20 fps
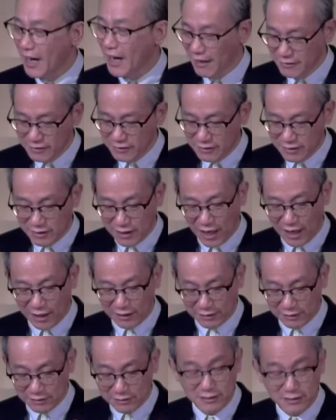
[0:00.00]
坦
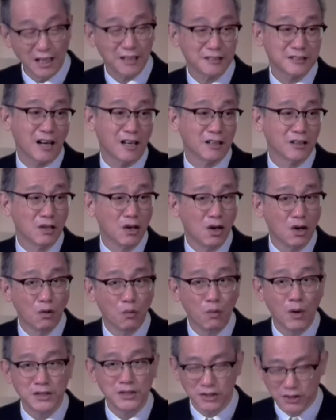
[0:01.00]
坦荡
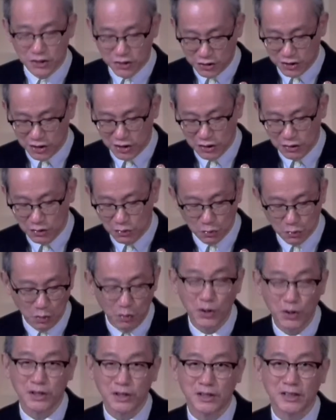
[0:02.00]
荡、问心
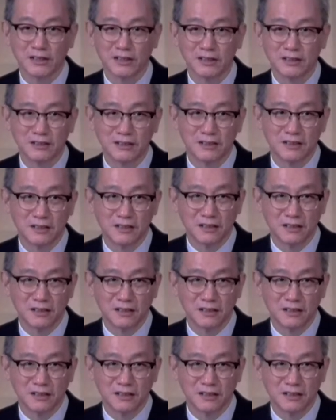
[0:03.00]
无愧的。